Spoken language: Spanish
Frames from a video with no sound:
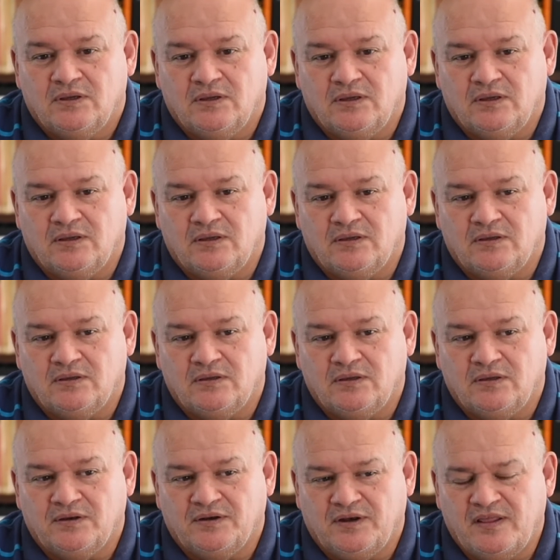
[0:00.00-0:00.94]
eh,
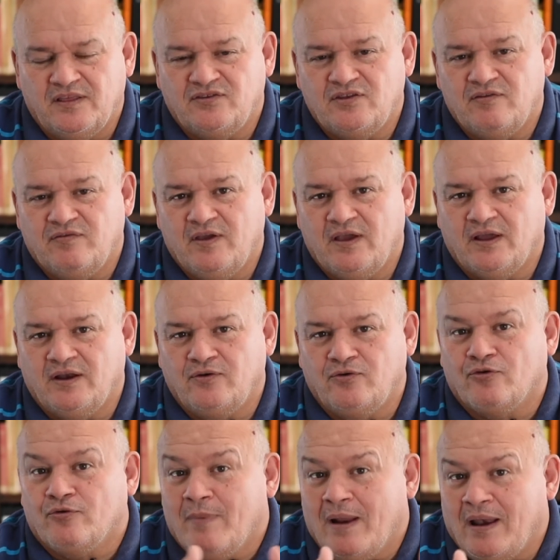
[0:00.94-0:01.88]
en realidad significa
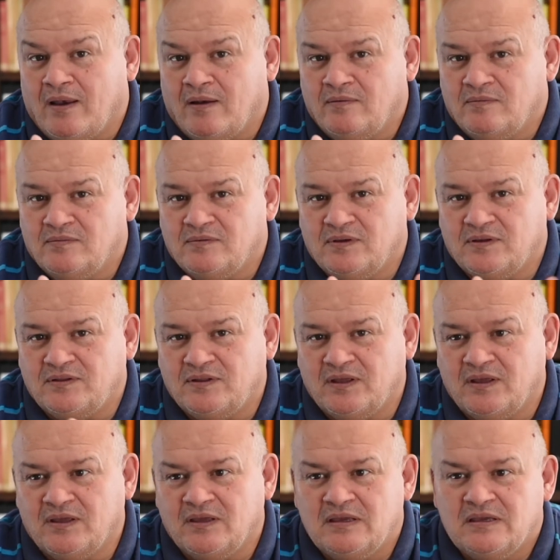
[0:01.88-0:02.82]
normal.
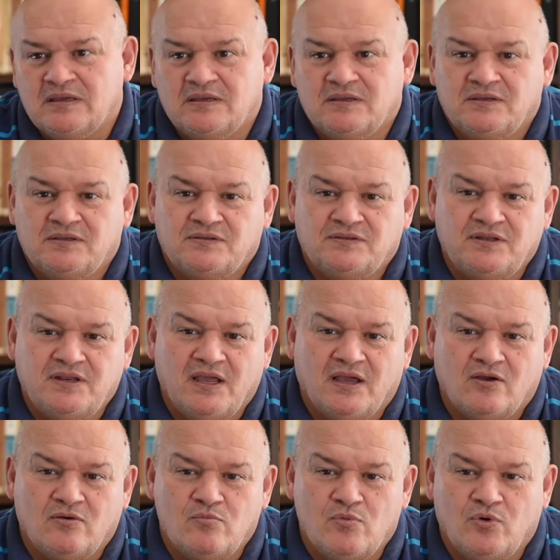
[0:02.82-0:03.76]
Este,
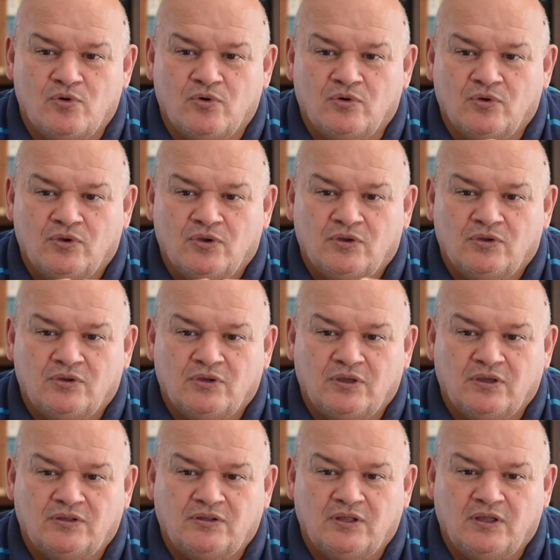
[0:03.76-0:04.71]
sería como
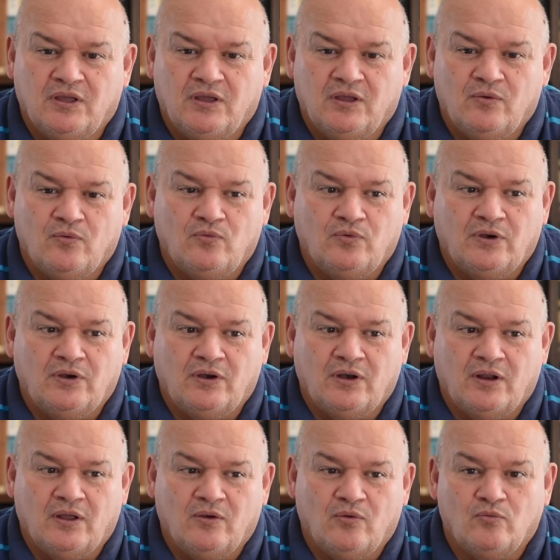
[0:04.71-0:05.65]
este,
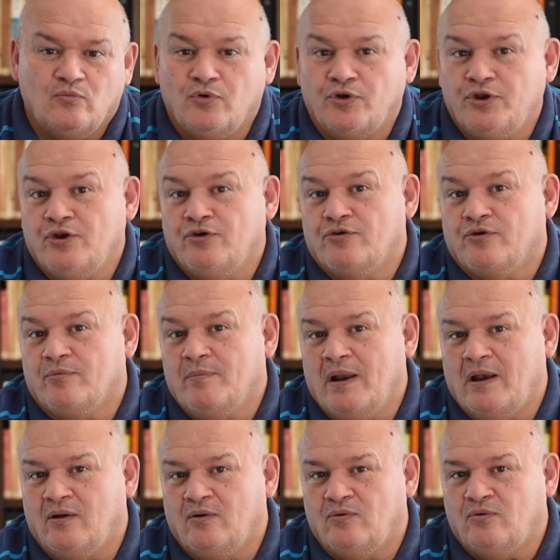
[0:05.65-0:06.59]
un morir
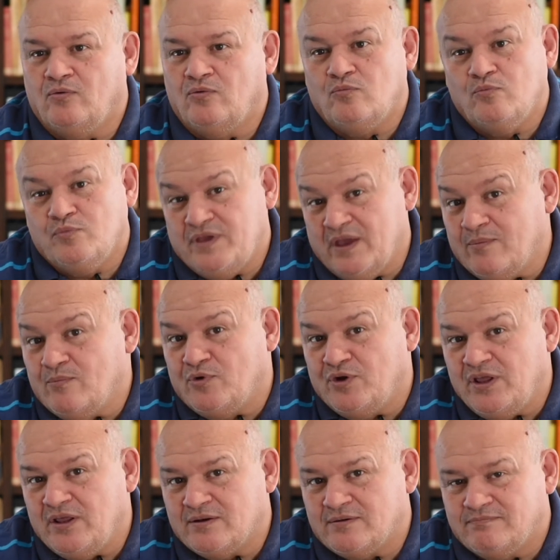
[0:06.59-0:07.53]
normal o un bien
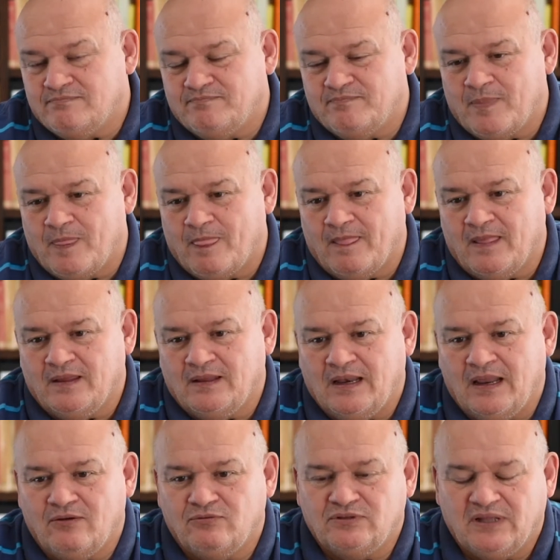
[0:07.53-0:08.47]
morir,
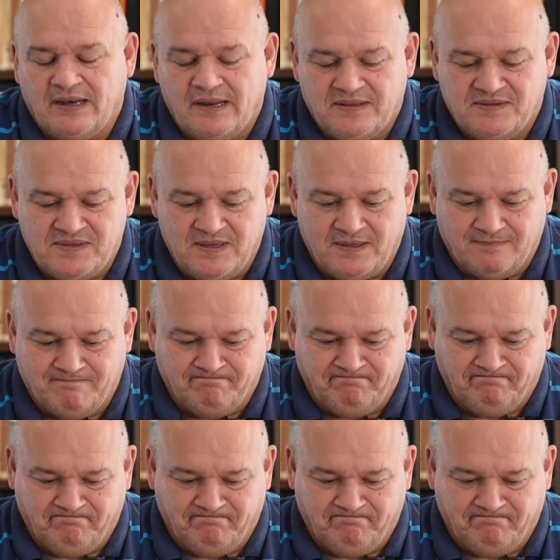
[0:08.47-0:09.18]
la eutanasia.